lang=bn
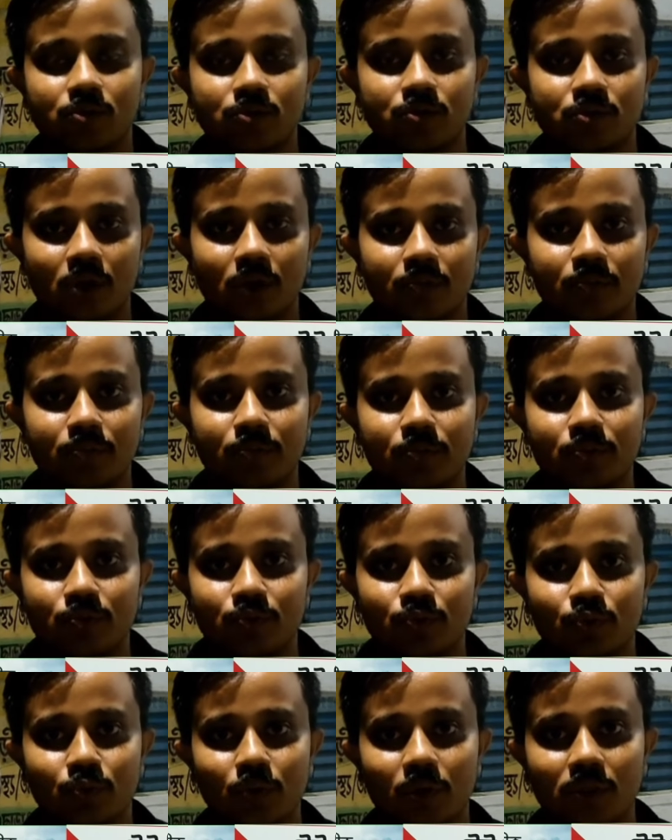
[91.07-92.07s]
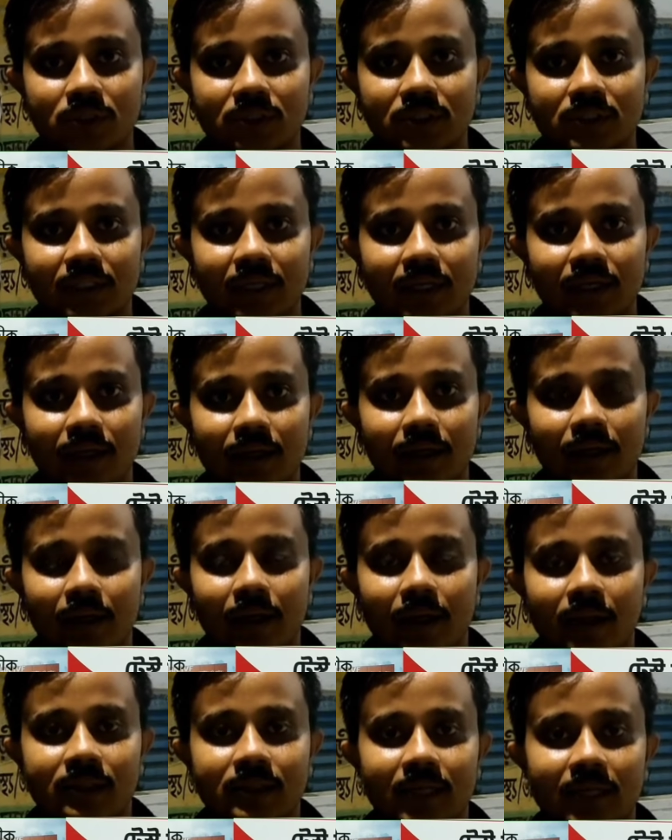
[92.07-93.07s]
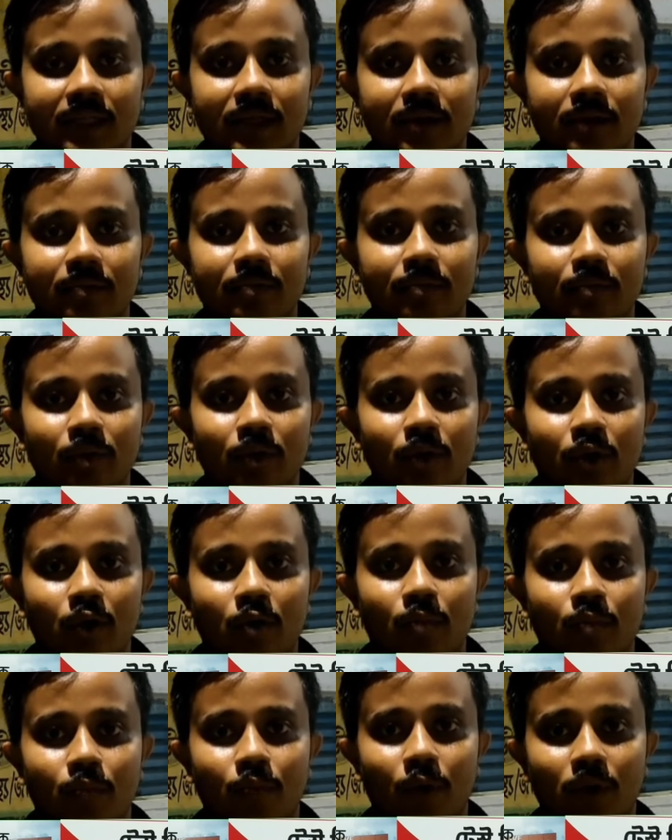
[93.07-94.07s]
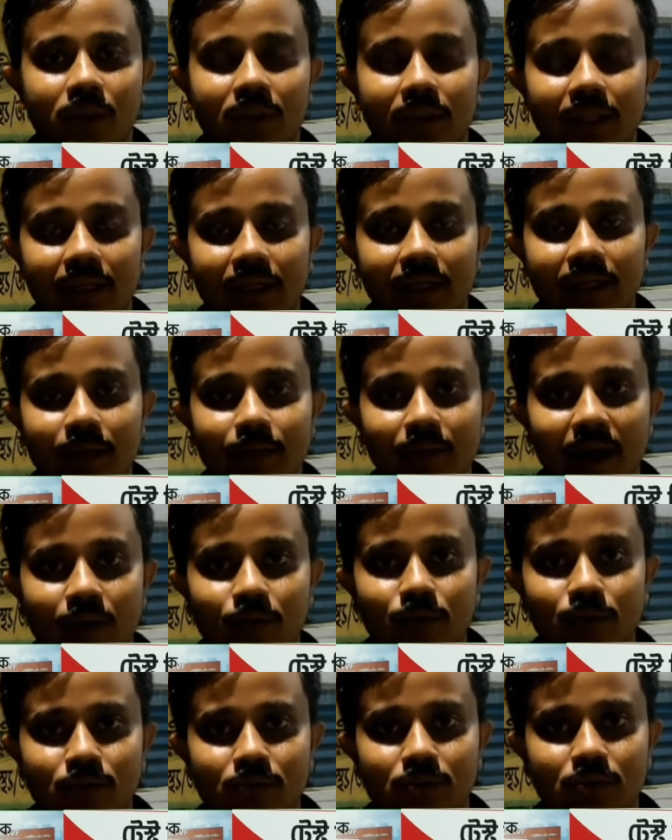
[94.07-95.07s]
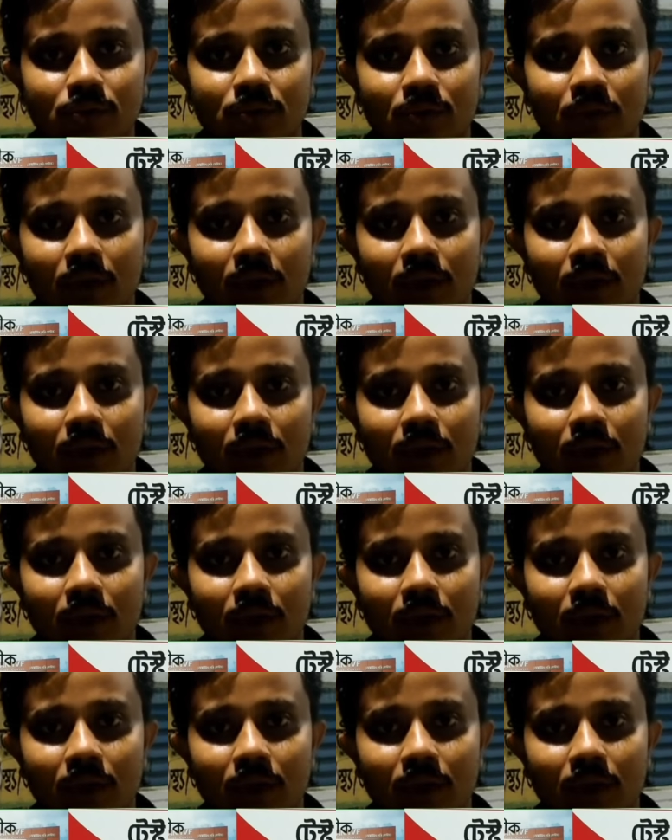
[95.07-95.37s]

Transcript: উৎসব শুরু হচ্ছে যাতে প্রত্যেকটি মানুষ